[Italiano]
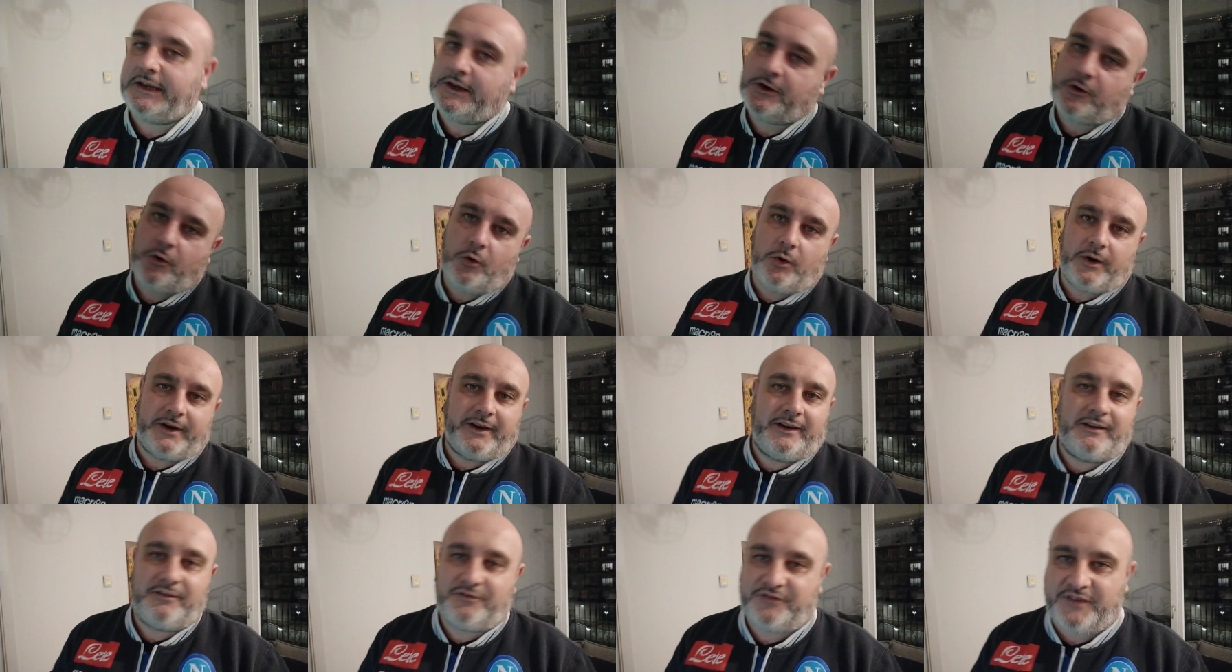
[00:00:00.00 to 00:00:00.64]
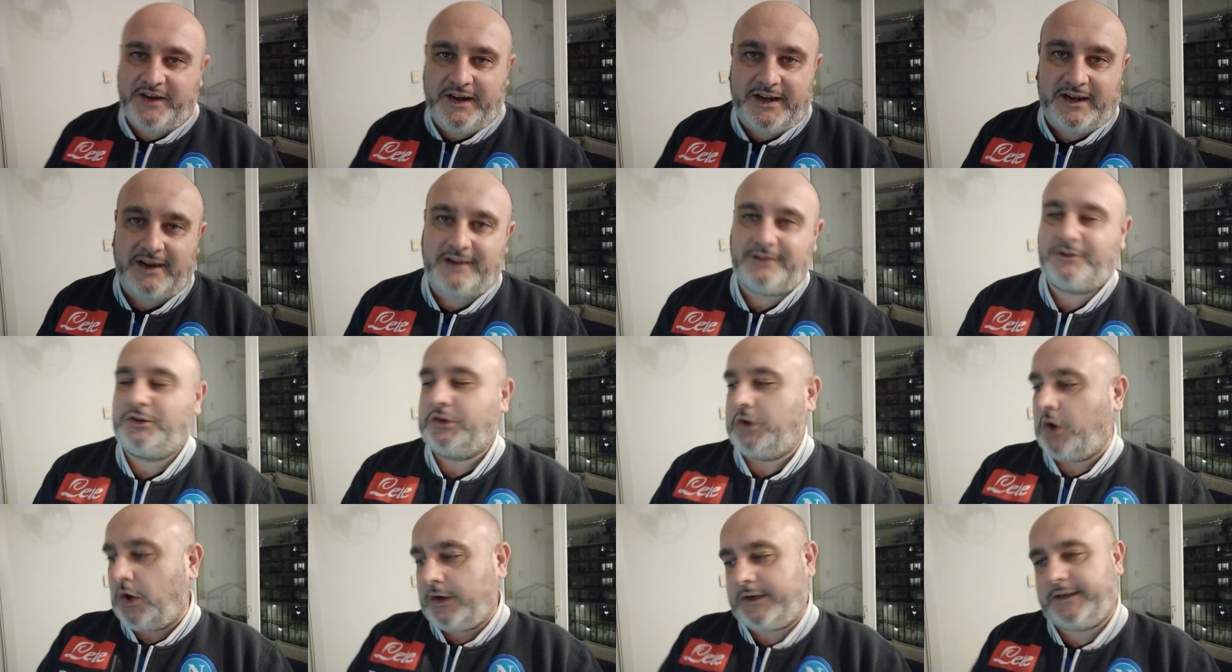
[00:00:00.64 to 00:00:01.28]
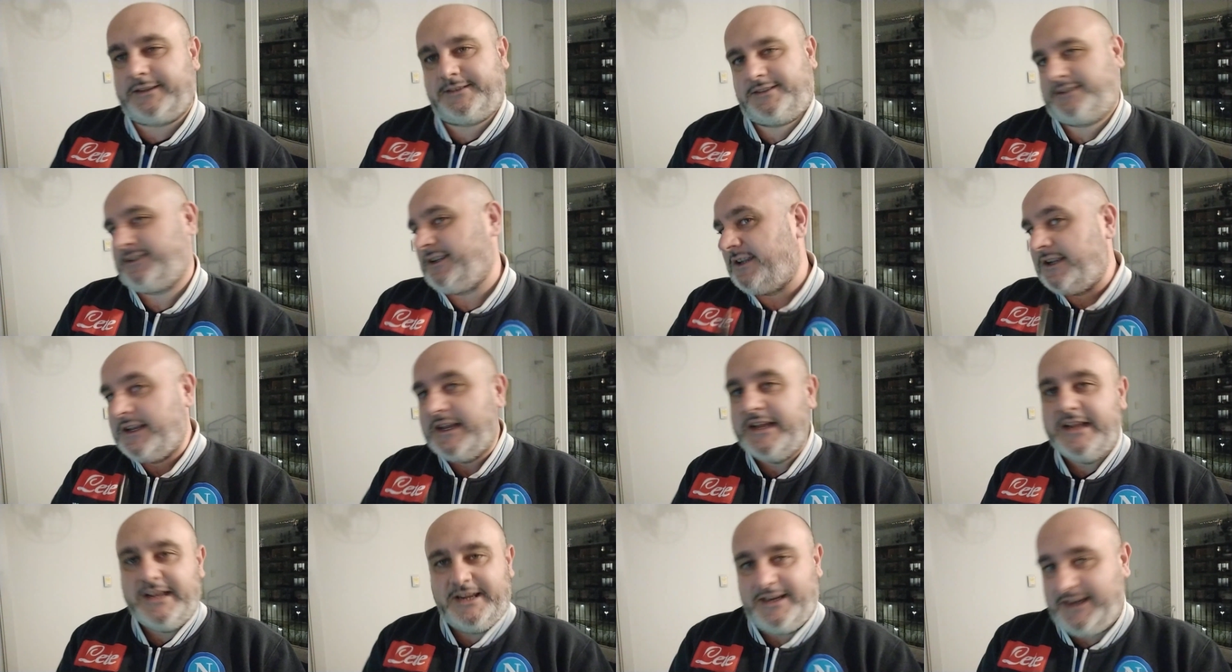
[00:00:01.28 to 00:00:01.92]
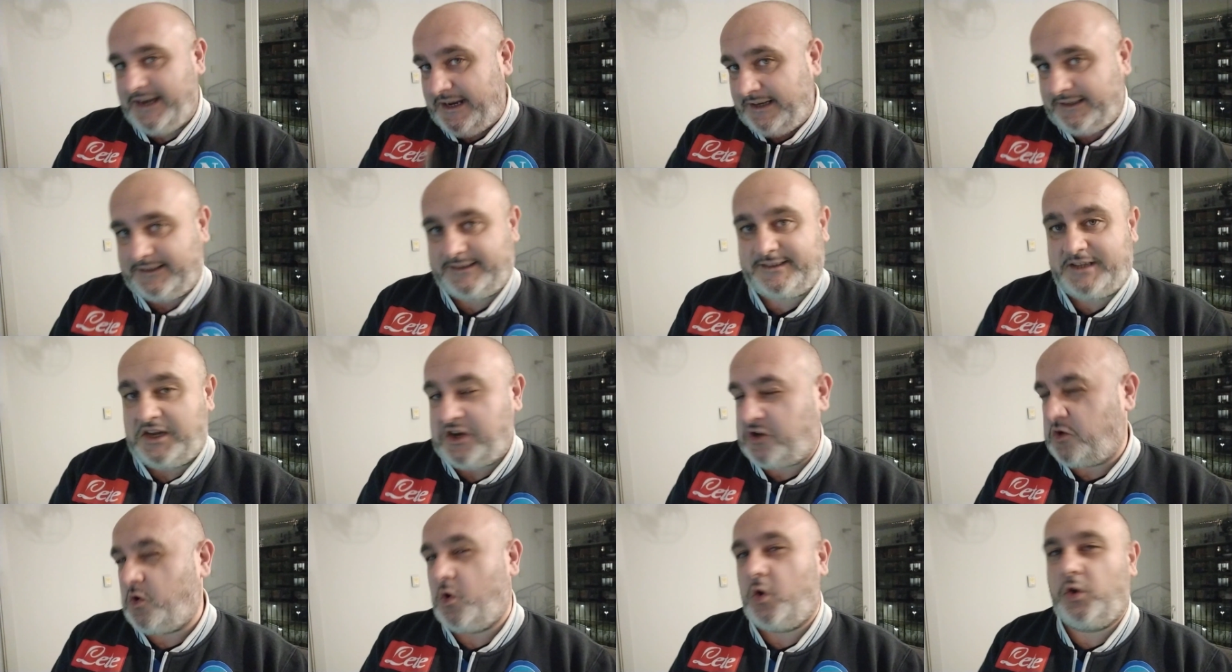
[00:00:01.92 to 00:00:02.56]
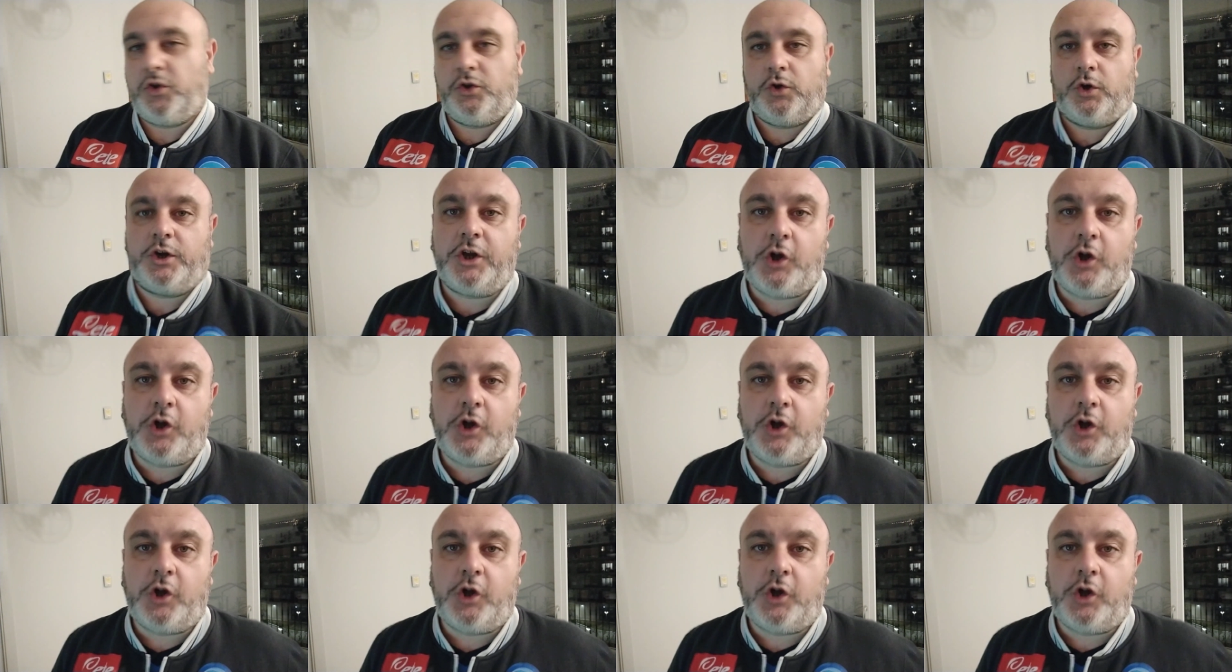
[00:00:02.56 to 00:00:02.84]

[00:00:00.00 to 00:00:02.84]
rigore di Ferran Torres nel secondo,